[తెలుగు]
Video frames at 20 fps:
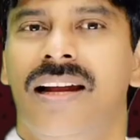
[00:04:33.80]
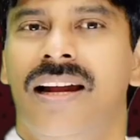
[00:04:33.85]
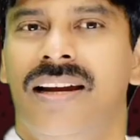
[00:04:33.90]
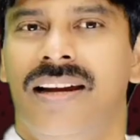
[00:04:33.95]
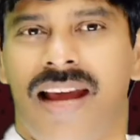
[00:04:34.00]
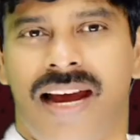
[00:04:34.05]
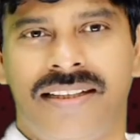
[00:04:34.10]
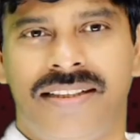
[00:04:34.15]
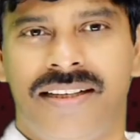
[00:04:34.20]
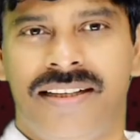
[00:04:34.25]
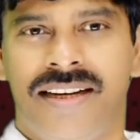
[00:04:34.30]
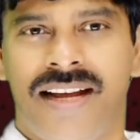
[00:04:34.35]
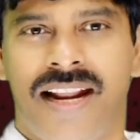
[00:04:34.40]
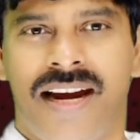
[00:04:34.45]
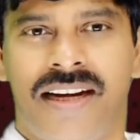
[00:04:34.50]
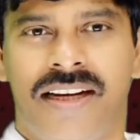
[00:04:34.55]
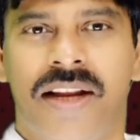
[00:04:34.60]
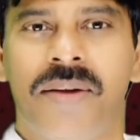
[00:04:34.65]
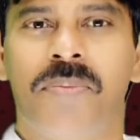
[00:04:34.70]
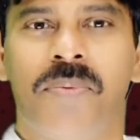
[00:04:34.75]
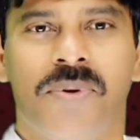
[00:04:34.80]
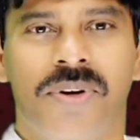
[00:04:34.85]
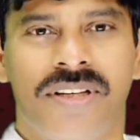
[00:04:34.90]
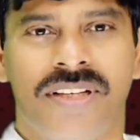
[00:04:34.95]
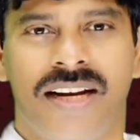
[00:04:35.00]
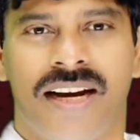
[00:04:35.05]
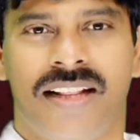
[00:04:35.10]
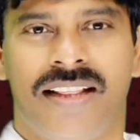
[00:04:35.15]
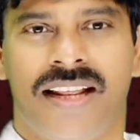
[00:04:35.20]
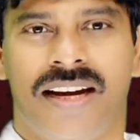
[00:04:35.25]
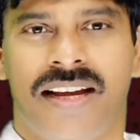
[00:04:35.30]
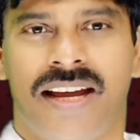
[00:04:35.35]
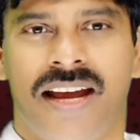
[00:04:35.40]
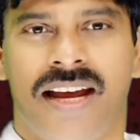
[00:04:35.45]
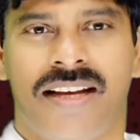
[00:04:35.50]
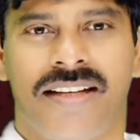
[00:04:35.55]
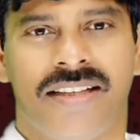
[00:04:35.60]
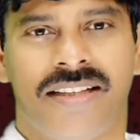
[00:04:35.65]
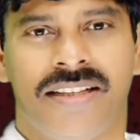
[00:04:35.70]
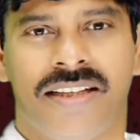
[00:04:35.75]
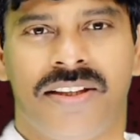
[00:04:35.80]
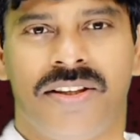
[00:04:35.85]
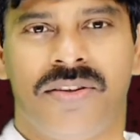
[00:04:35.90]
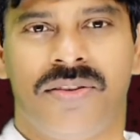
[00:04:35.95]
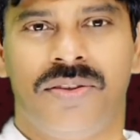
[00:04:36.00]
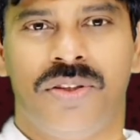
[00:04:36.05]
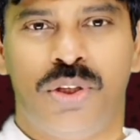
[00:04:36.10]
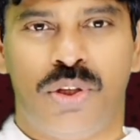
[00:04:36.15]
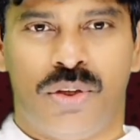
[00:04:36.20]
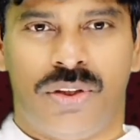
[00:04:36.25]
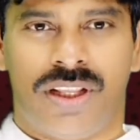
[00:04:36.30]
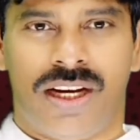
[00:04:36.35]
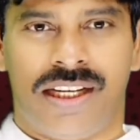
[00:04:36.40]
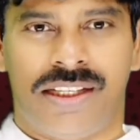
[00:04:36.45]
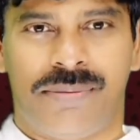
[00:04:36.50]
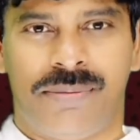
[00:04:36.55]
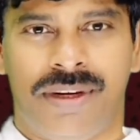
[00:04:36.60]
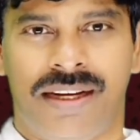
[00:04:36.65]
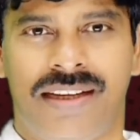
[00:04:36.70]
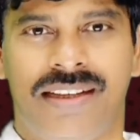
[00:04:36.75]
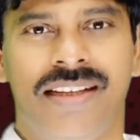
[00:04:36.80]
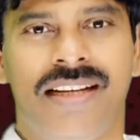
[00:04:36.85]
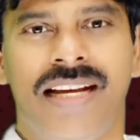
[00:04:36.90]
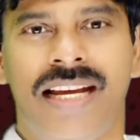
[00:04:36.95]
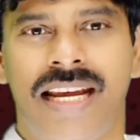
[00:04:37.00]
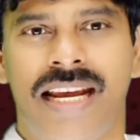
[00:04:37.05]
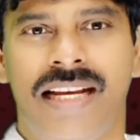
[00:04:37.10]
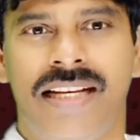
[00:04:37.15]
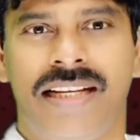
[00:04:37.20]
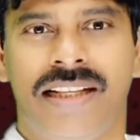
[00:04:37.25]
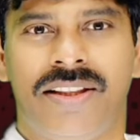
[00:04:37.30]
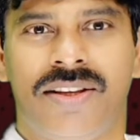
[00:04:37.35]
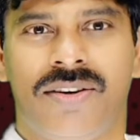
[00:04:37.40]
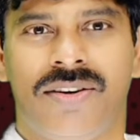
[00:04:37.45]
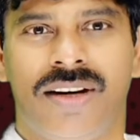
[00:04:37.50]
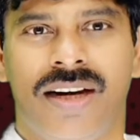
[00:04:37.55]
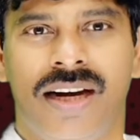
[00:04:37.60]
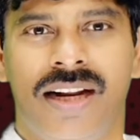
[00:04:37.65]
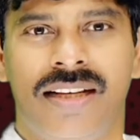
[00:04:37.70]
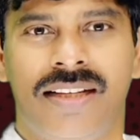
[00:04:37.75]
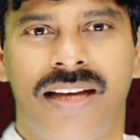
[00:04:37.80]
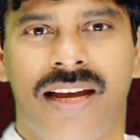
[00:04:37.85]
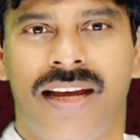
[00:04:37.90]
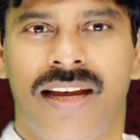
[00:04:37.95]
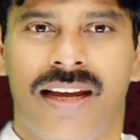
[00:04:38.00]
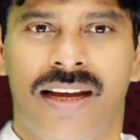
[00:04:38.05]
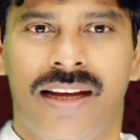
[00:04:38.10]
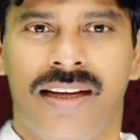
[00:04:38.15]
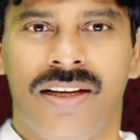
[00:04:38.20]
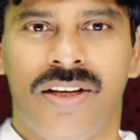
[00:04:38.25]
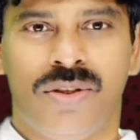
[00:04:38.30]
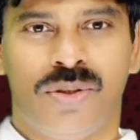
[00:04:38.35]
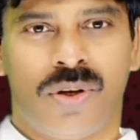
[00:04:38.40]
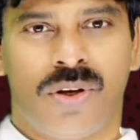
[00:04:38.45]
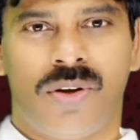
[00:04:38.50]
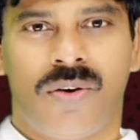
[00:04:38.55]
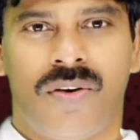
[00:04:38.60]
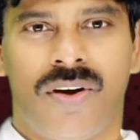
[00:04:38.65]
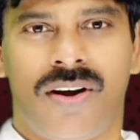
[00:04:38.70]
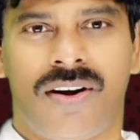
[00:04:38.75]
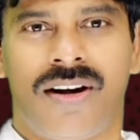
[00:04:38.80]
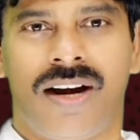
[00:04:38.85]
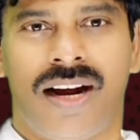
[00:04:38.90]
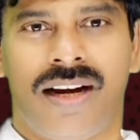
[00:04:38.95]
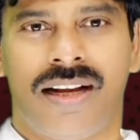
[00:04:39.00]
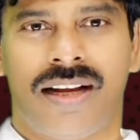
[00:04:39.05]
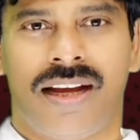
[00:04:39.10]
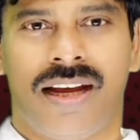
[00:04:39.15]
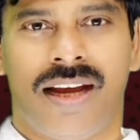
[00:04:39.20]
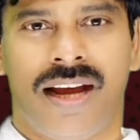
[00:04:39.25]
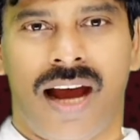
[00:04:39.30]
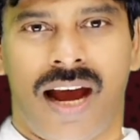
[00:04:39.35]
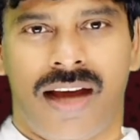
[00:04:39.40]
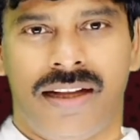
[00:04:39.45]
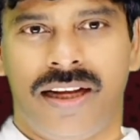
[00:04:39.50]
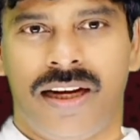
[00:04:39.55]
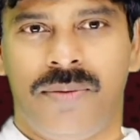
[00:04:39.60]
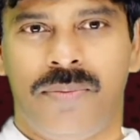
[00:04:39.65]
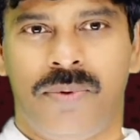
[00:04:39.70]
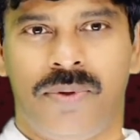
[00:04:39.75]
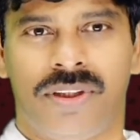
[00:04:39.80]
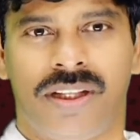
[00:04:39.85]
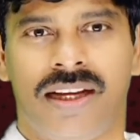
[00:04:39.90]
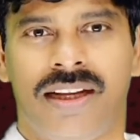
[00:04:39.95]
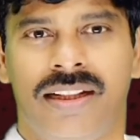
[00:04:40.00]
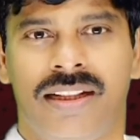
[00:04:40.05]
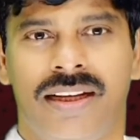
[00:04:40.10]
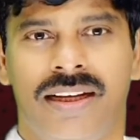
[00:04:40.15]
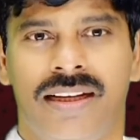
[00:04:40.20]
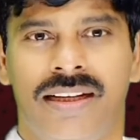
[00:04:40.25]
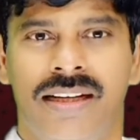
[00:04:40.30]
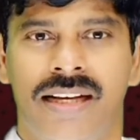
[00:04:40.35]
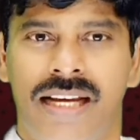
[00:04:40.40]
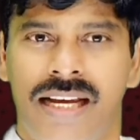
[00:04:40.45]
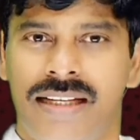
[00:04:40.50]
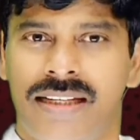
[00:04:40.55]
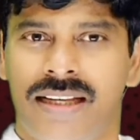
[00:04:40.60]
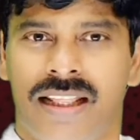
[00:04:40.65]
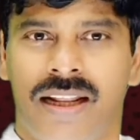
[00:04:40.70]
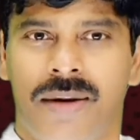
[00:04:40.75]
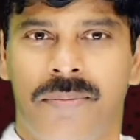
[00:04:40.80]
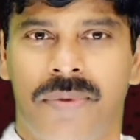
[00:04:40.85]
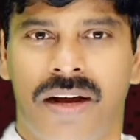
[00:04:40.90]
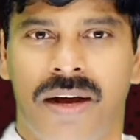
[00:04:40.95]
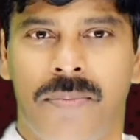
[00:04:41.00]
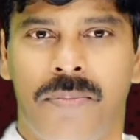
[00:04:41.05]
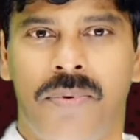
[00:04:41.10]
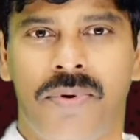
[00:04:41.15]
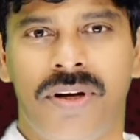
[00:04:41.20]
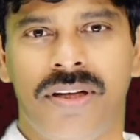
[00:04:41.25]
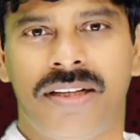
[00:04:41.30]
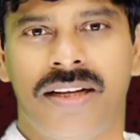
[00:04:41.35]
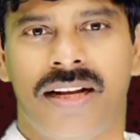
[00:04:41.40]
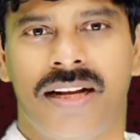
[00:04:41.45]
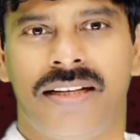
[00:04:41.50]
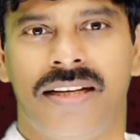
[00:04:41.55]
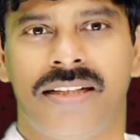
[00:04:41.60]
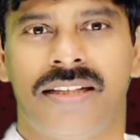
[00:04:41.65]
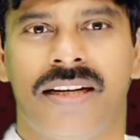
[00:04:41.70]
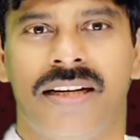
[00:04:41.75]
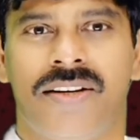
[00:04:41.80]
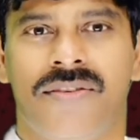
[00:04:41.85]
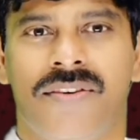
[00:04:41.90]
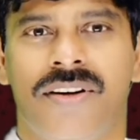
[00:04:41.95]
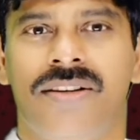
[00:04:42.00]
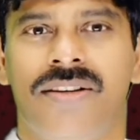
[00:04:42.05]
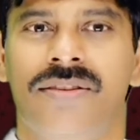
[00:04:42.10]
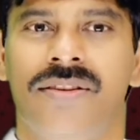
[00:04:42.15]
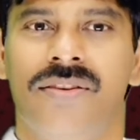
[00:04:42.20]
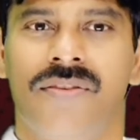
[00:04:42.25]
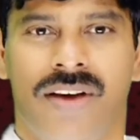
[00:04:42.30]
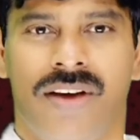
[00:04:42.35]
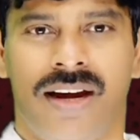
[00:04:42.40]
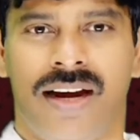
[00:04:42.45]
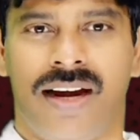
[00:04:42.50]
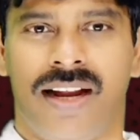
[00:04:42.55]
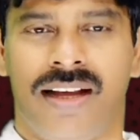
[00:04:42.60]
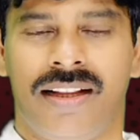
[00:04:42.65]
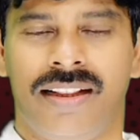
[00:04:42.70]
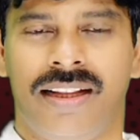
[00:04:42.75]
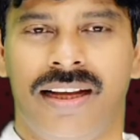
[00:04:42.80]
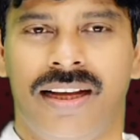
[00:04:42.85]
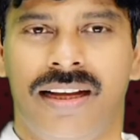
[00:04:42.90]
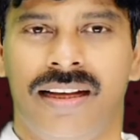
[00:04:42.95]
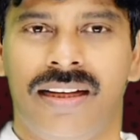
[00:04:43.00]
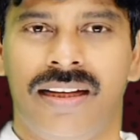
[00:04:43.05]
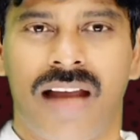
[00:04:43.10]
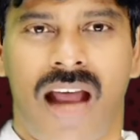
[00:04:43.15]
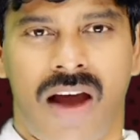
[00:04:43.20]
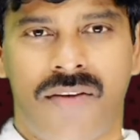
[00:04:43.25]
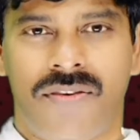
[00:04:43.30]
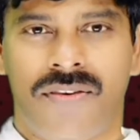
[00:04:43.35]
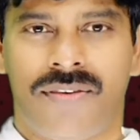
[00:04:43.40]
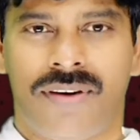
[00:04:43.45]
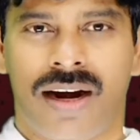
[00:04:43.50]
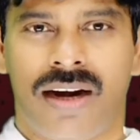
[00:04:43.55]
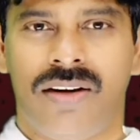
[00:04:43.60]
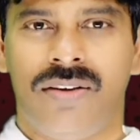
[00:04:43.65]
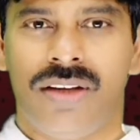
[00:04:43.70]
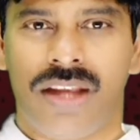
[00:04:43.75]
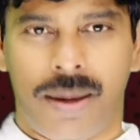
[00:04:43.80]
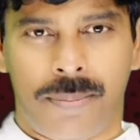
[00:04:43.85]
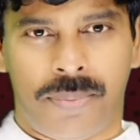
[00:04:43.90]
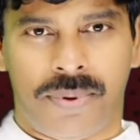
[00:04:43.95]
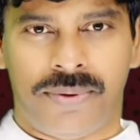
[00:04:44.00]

డాషింగ్ డైరెక్టర్ పూరి జన తెరకెక్కించిన చిత్రం జ్యోతిలక్ష్మి ఈ చిత్రం రిలీజ్ అయ్యి శుక్రవారం నాటికి ఐదేళ్లు పూర్తయింది ఈ సందర్భంగా పూరి జన చేసిన ట్వీట్ వైరల్ అయింది ఆ వివరాలు ఇప్పుడు